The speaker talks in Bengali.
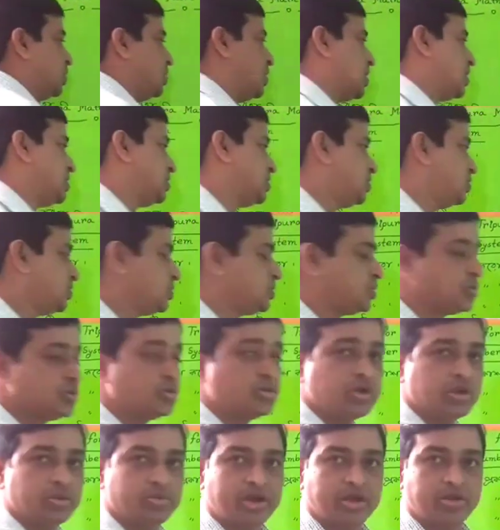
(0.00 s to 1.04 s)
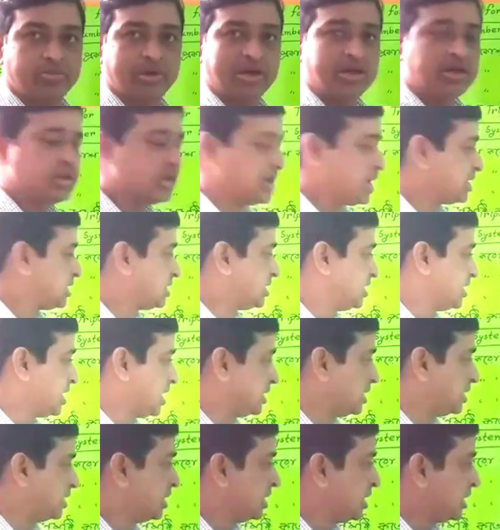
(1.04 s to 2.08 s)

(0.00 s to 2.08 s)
ওয়ান টু টু ডিভাইড বাই নাইনটি নাইন